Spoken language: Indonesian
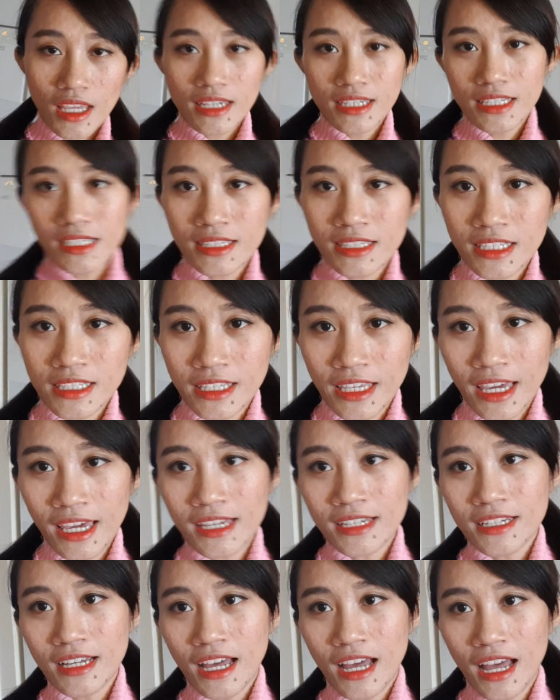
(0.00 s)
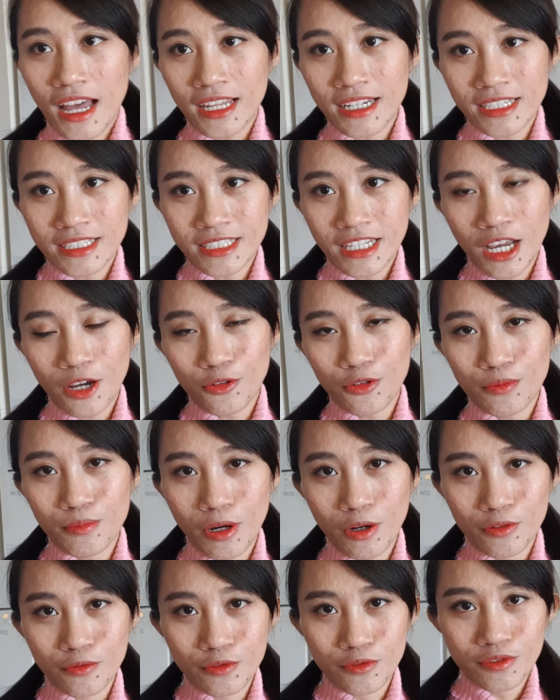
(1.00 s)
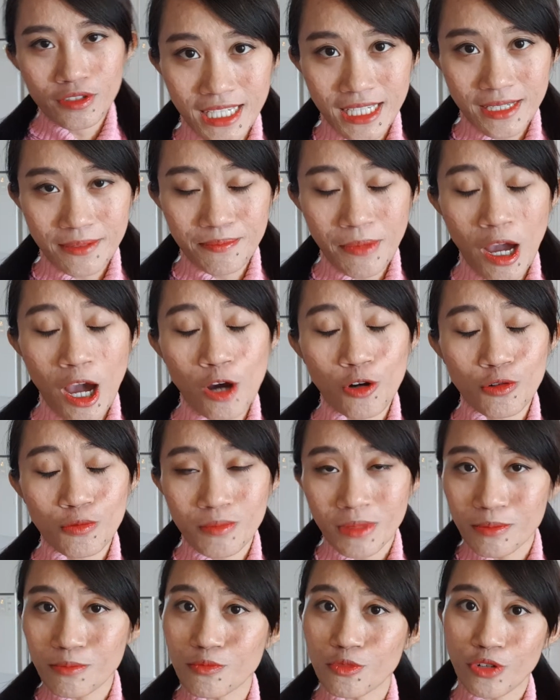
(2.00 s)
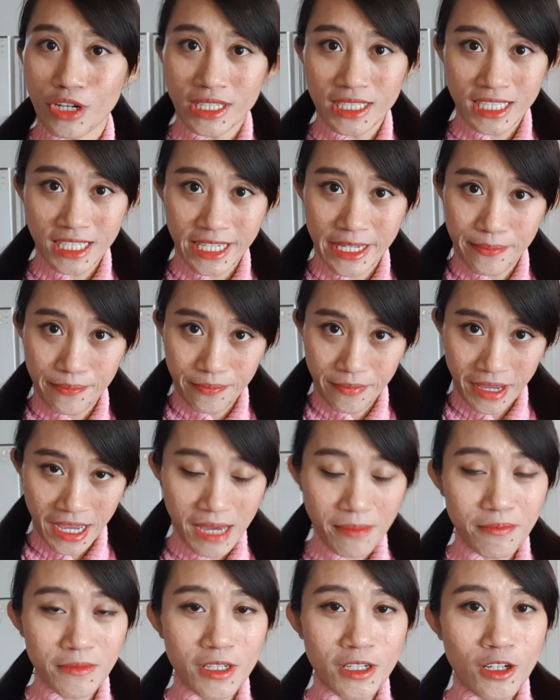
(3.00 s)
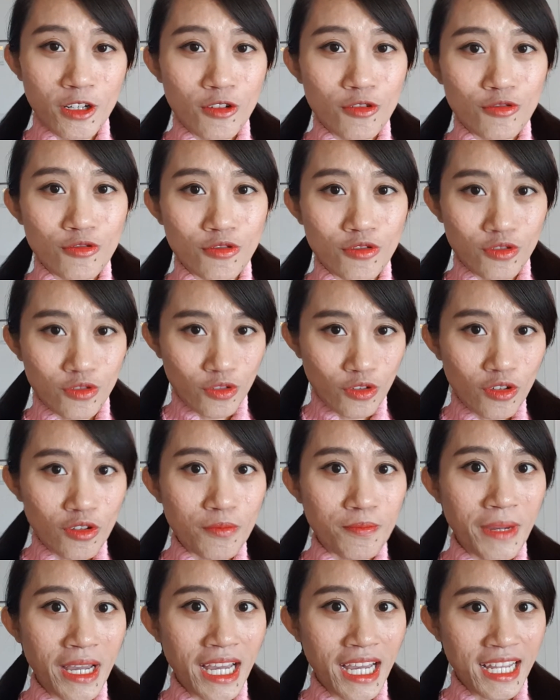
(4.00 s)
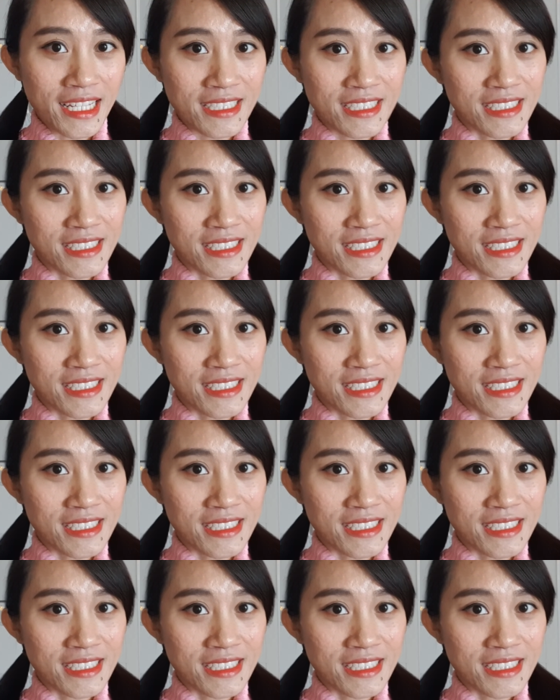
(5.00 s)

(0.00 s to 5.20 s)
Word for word: Intinya hari ini aku mau mau membuat kimbab untuk makan